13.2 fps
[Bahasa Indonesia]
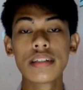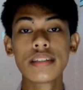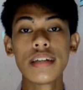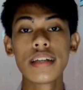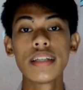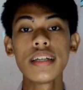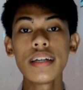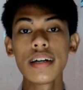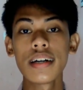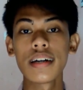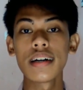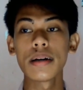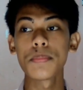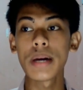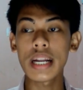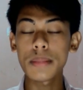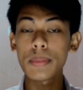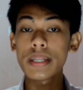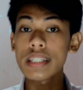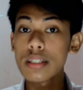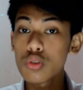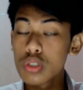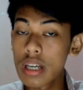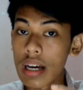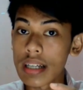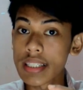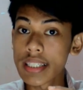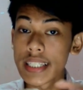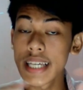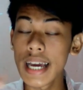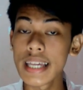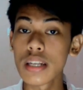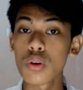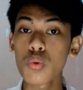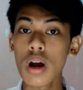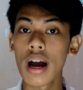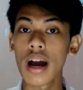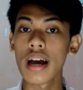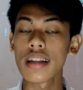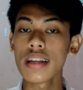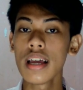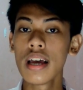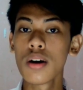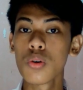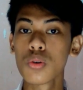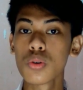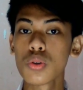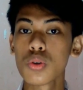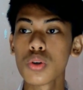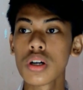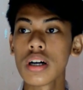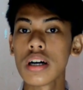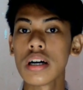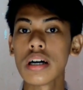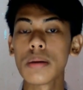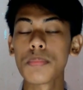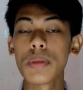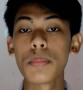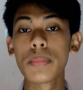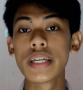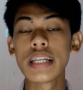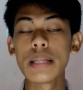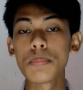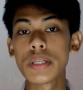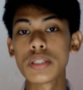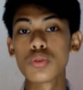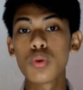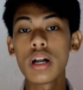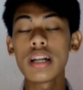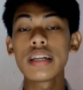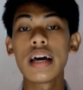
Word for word: Jadi uh, marketplace kan sudah nyediain ruang kan untuk uh, pembeli dan penjual.